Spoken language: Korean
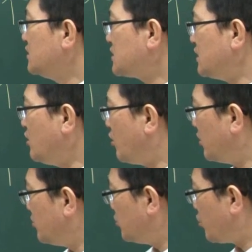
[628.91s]
자, 이거
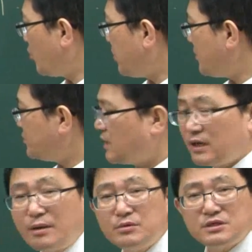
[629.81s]
그럼 우리 동파이프
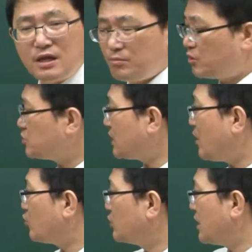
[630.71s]
얘기하면 제일 먼저
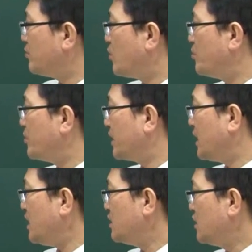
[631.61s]
나오는 게
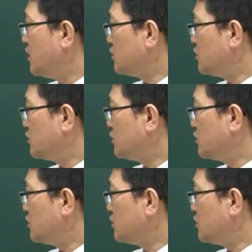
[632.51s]
뭡니까?